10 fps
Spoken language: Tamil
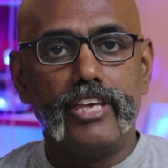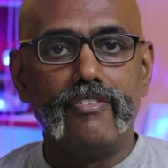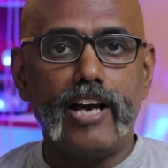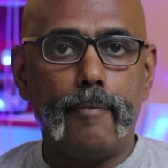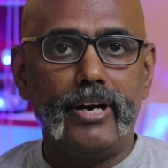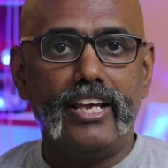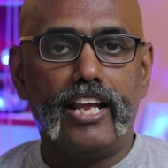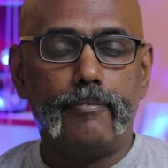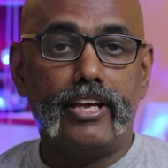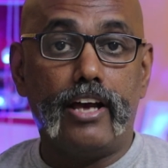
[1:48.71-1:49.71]
இவங்க அப்படி
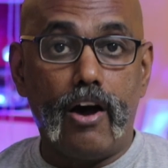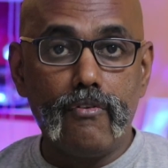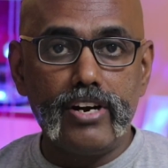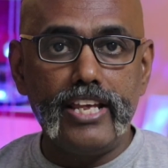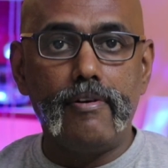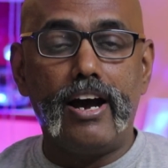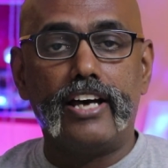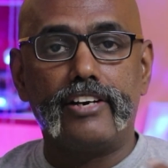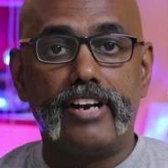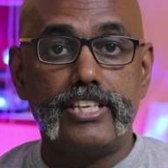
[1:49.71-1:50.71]
இல்லாமல் அவங்களையும்
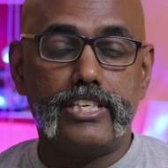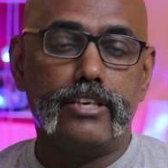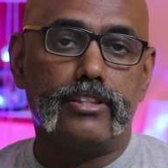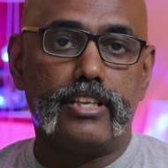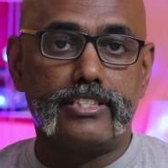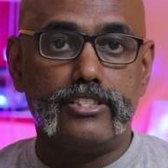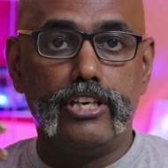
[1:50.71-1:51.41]
அரவணைச்சு இந்த